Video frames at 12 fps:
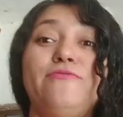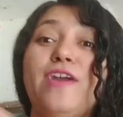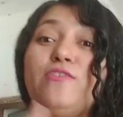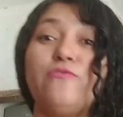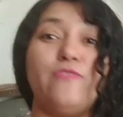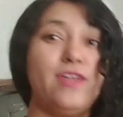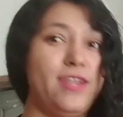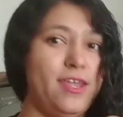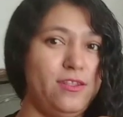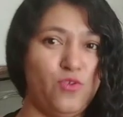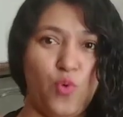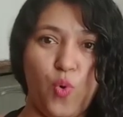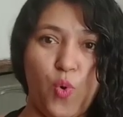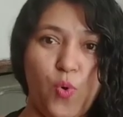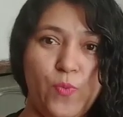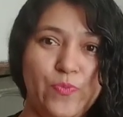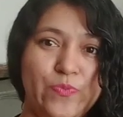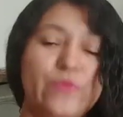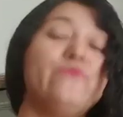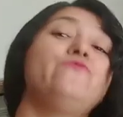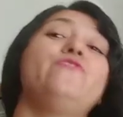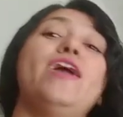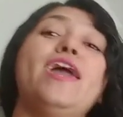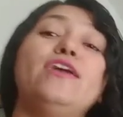Vem o vendedor,
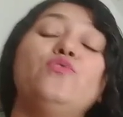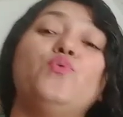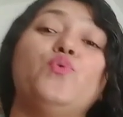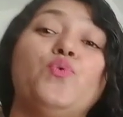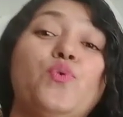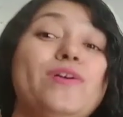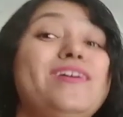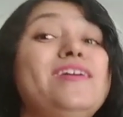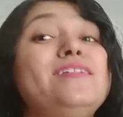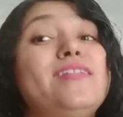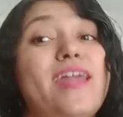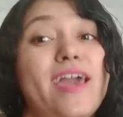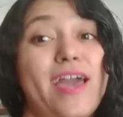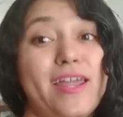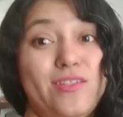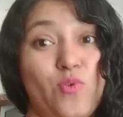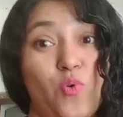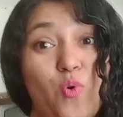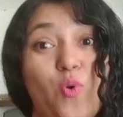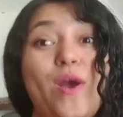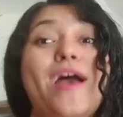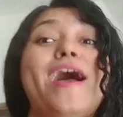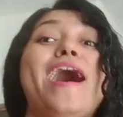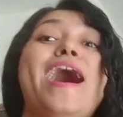vem o entregador,
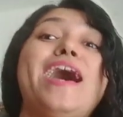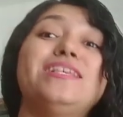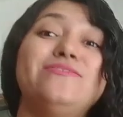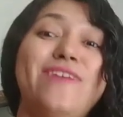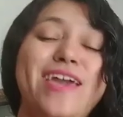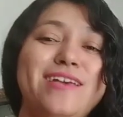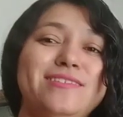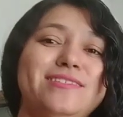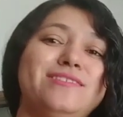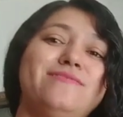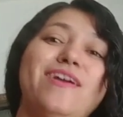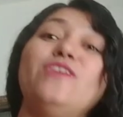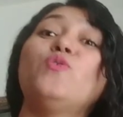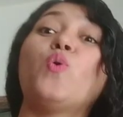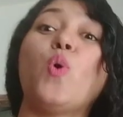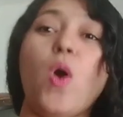às vezes vem o